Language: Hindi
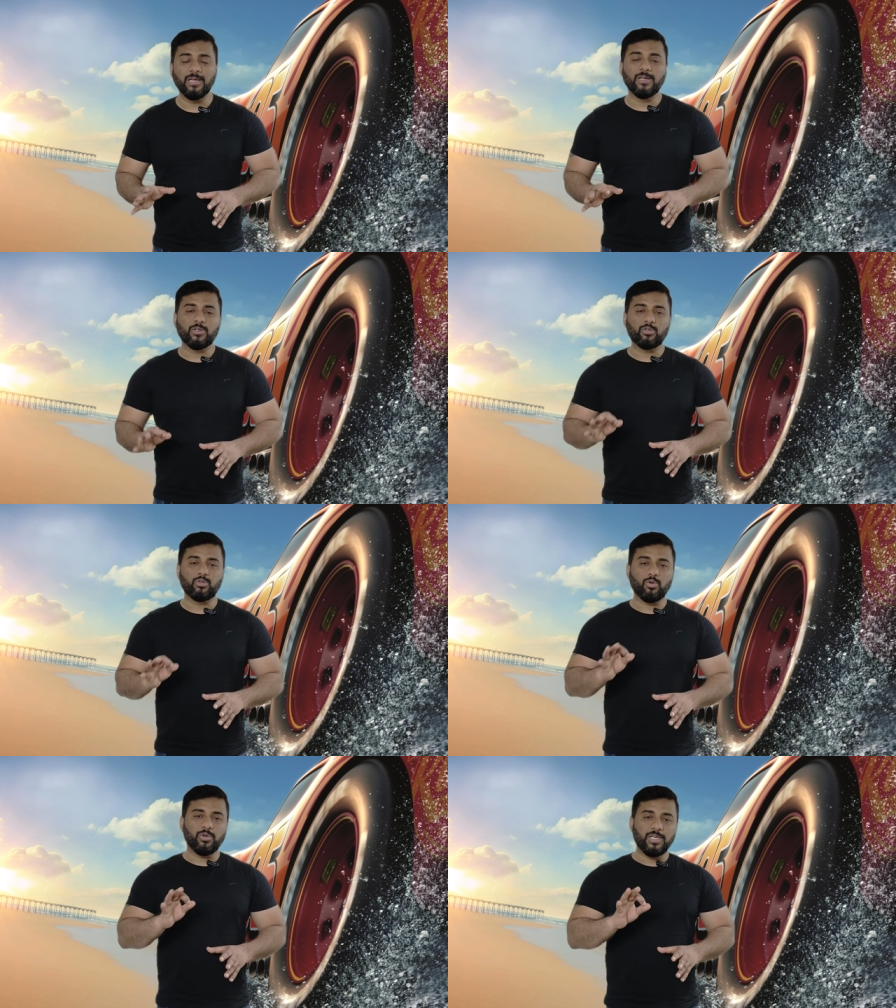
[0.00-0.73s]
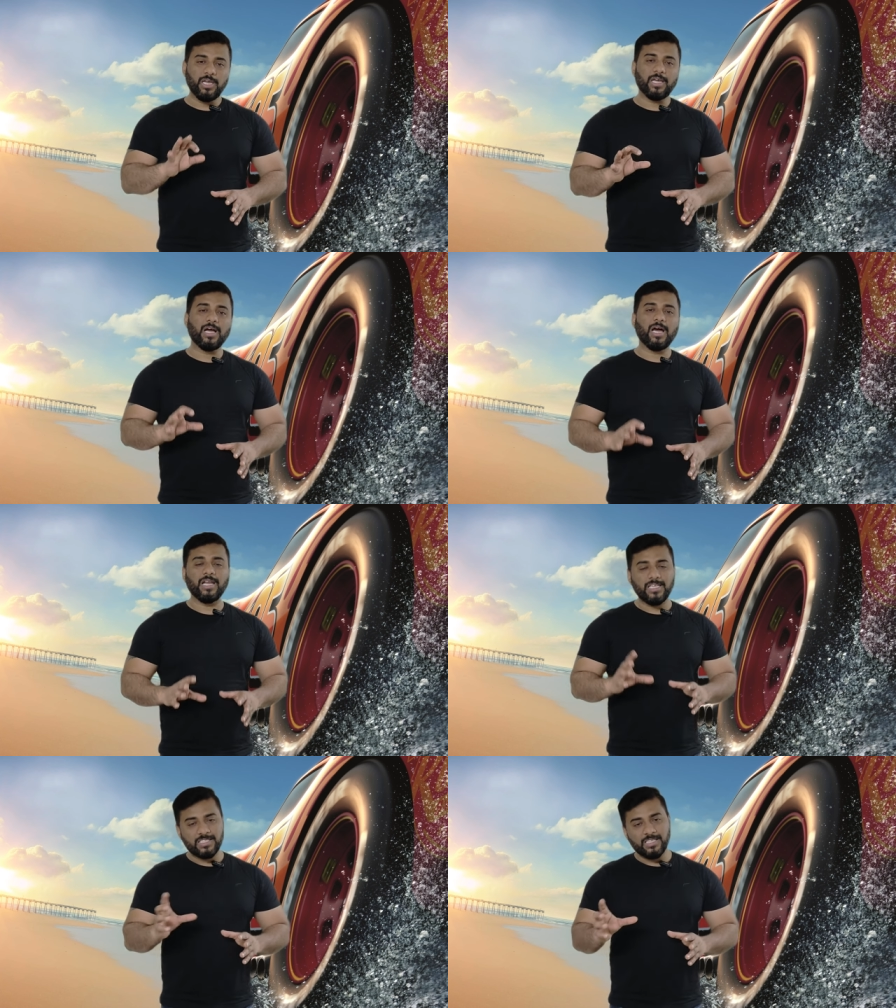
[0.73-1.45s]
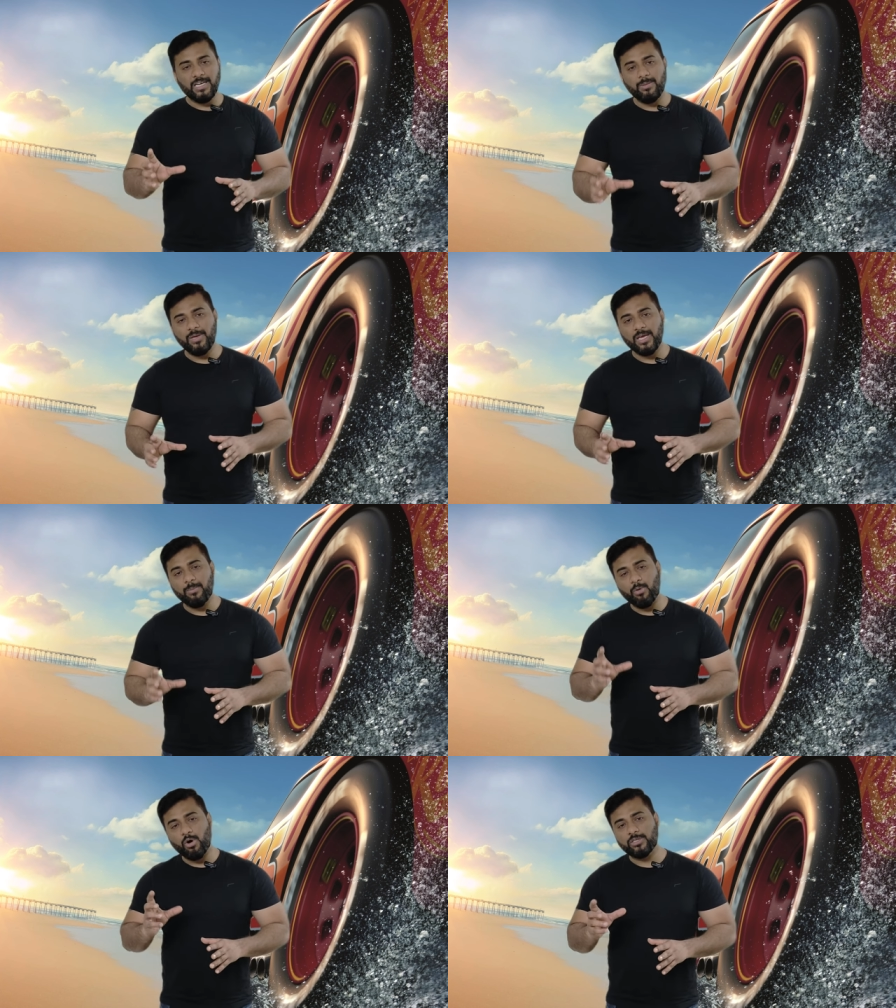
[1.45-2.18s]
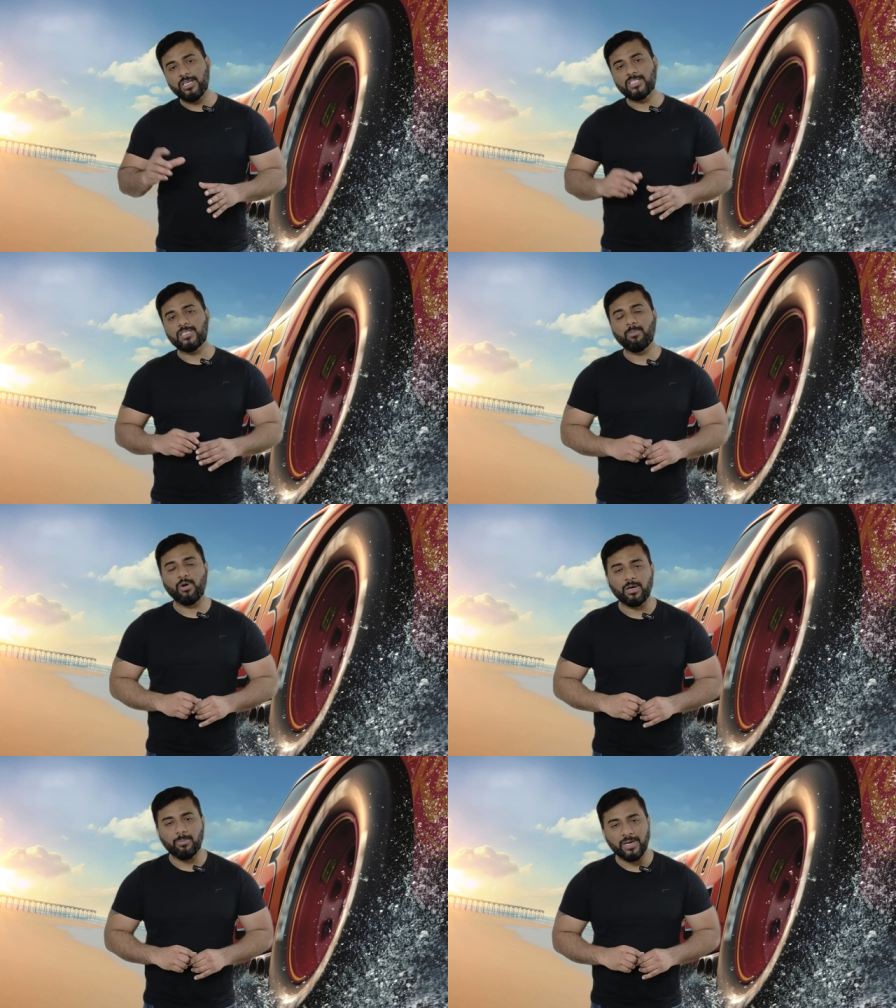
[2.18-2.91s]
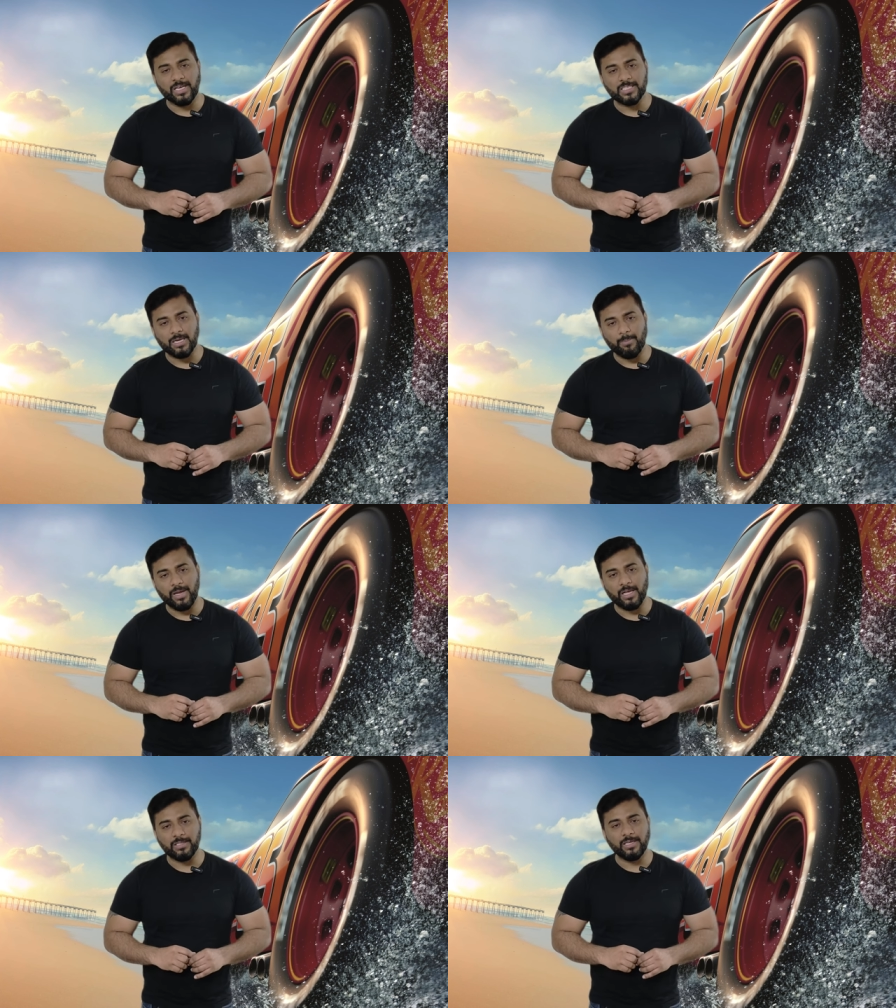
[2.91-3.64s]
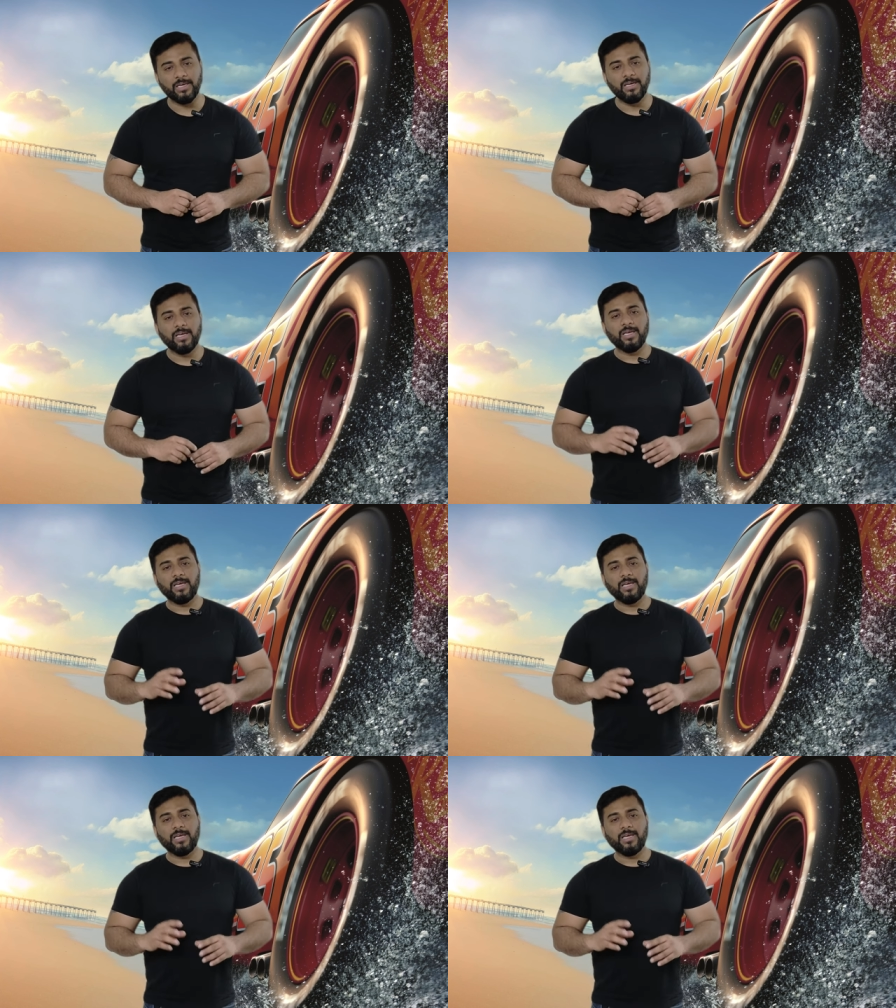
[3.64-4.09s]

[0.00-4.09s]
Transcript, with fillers: है तो ये कार इसीलिए भी एक बहुत ही अच्छा प्रोडक्ट बन के सामने आती है